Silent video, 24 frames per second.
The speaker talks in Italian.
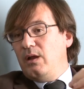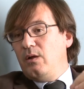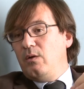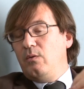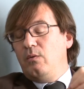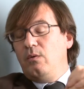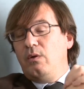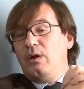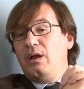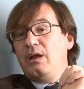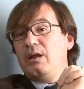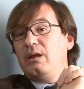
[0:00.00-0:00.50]
il
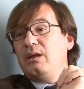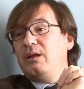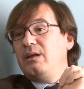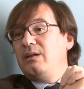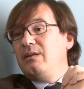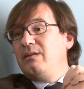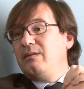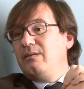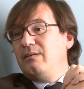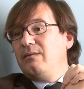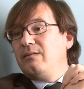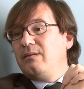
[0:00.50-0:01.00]
CONAI
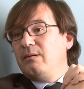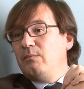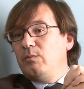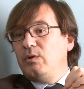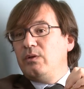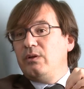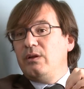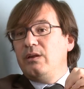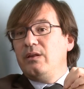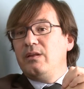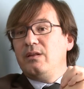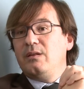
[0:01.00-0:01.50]
insiste
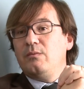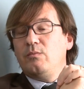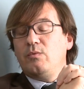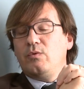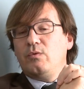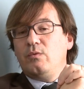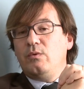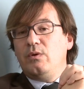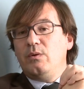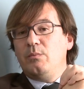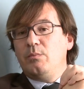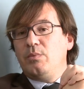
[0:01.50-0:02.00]
moltissimo
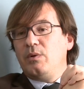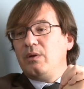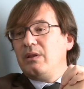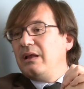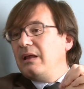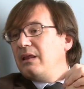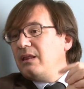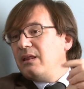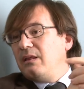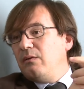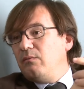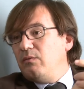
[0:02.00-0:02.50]

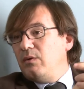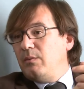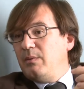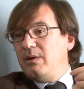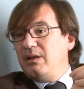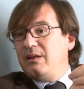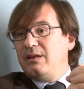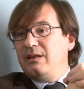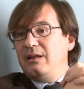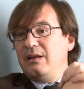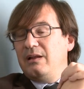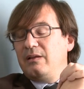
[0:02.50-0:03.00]
sull'importanza
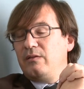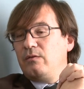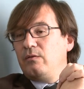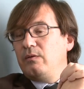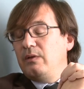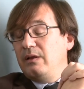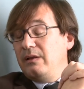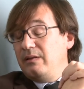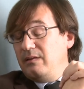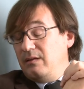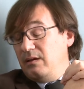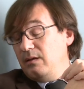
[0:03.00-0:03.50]
ovviamente
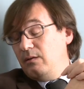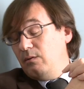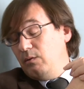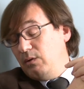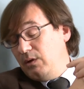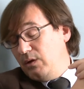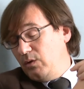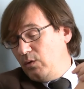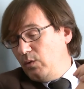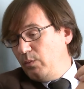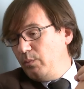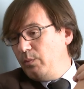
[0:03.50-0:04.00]
dell'azione del
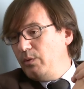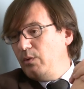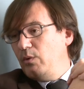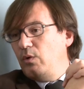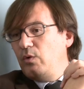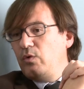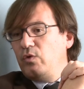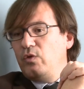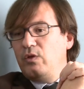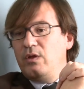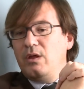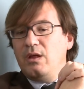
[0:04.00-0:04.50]
sindaco, tanto più
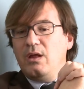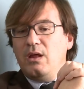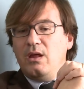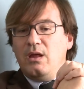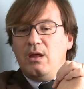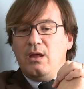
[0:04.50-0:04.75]
oggi